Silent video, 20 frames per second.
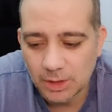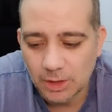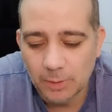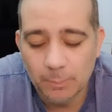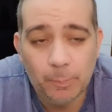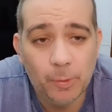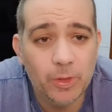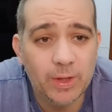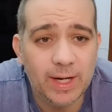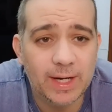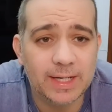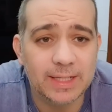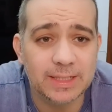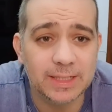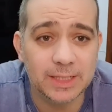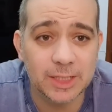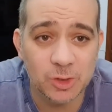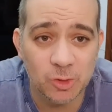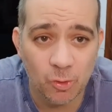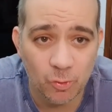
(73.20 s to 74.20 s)
Un poder
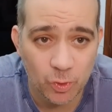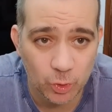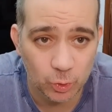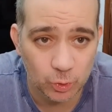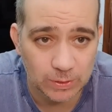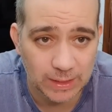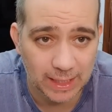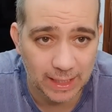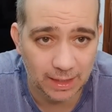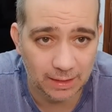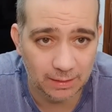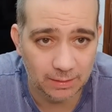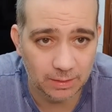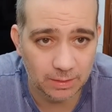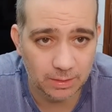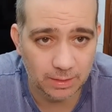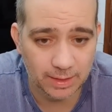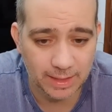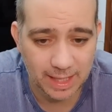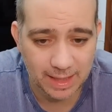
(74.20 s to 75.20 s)
adquisitivo brutal,
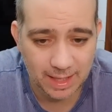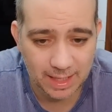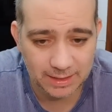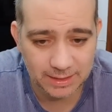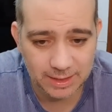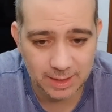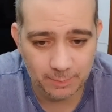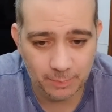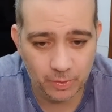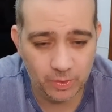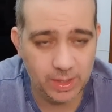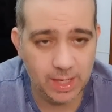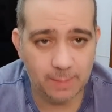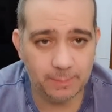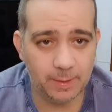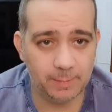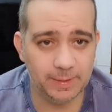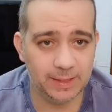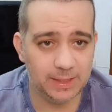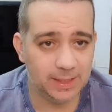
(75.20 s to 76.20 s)
¿no? Nadal se podía
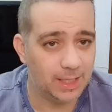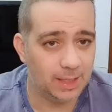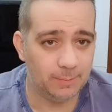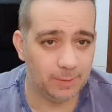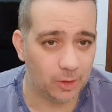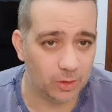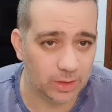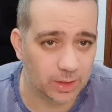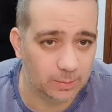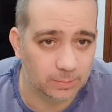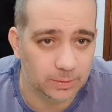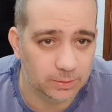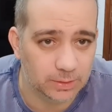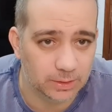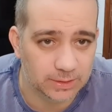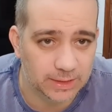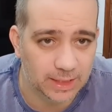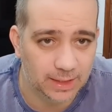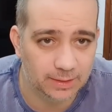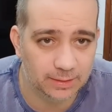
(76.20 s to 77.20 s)
permitir el mejor del mundo,
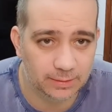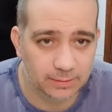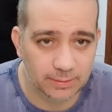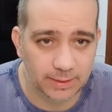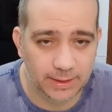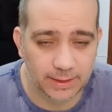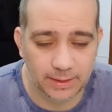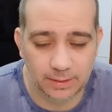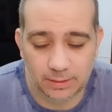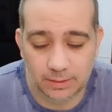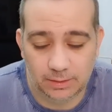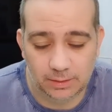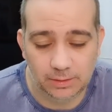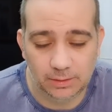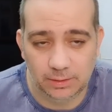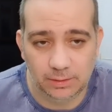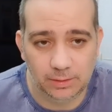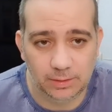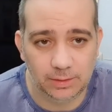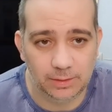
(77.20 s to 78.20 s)
o sea,
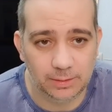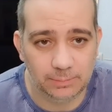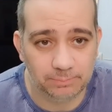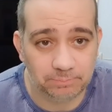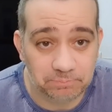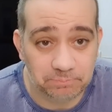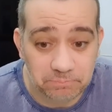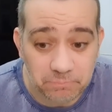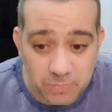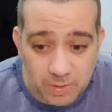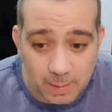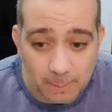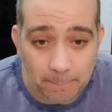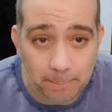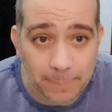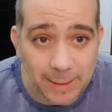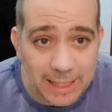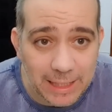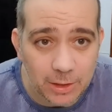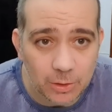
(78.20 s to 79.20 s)
ni... ni...
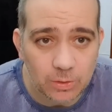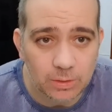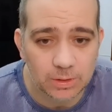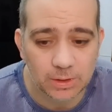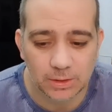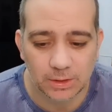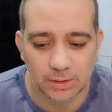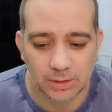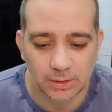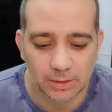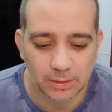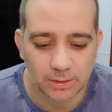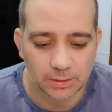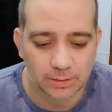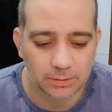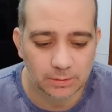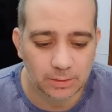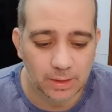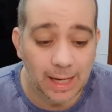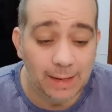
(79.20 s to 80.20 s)
Pero,
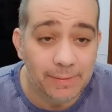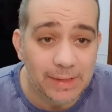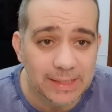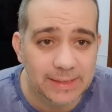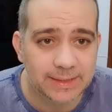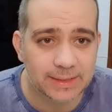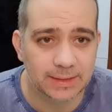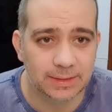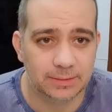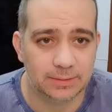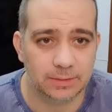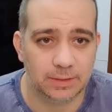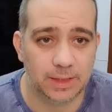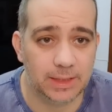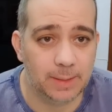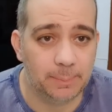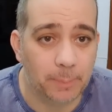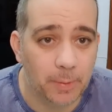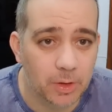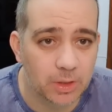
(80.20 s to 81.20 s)
a veces, el
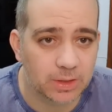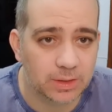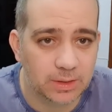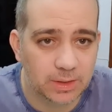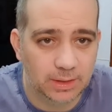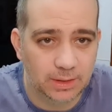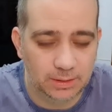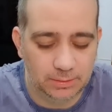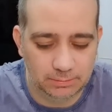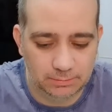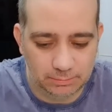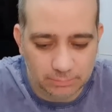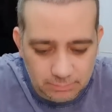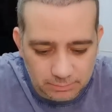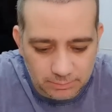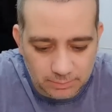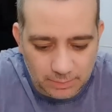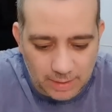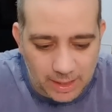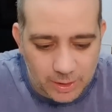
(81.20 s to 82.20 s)
deporte
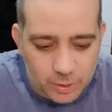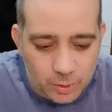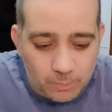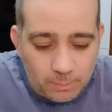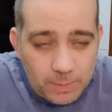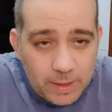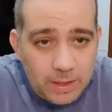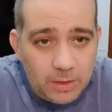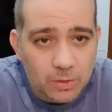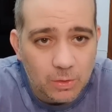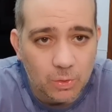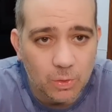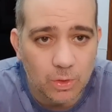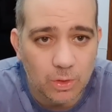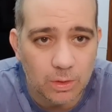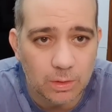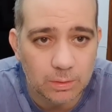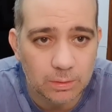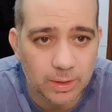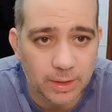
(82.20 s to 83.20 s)
hay un
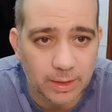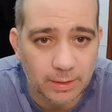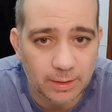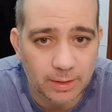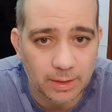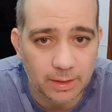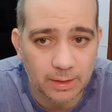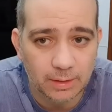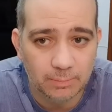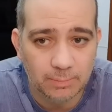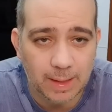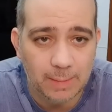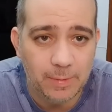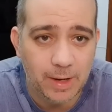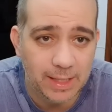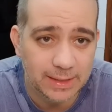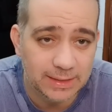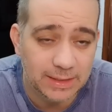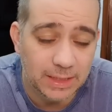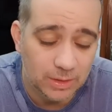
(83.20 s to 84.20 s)
vínculo, eh, vamos
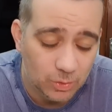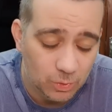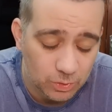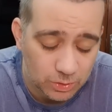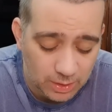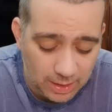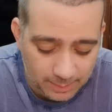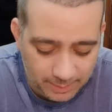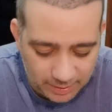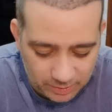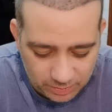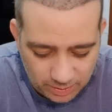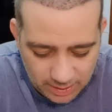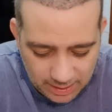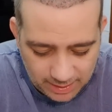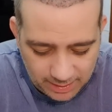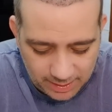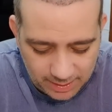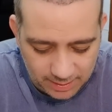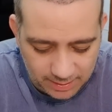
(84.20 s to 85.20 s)
a decir, incluso la
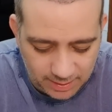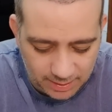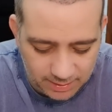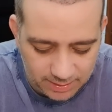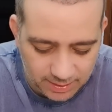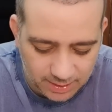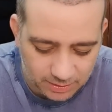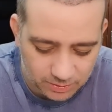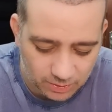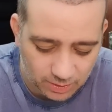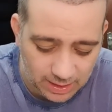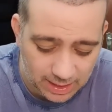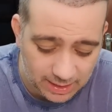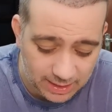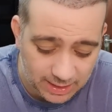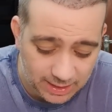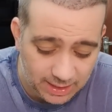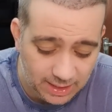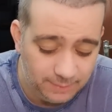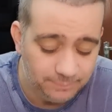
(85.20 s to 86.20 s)
persona del director de la
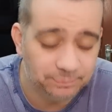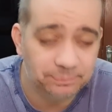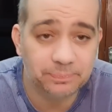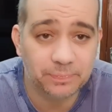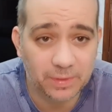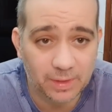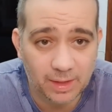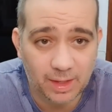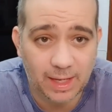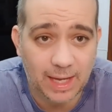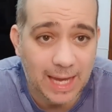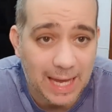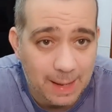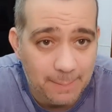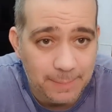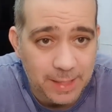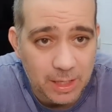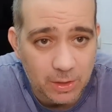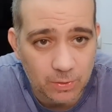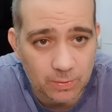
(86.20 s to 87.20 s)
clínica que es
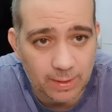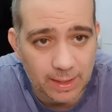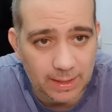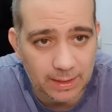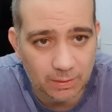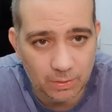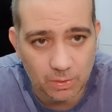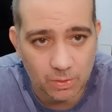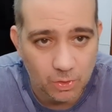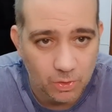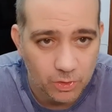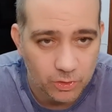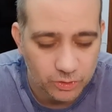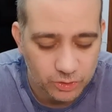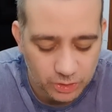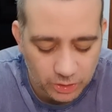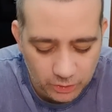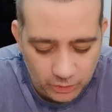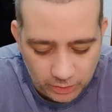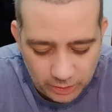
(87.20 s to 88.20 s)
amigo, ¿vale? O
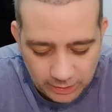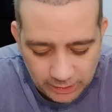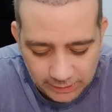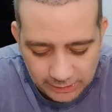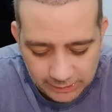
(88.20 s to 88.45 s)
conocido.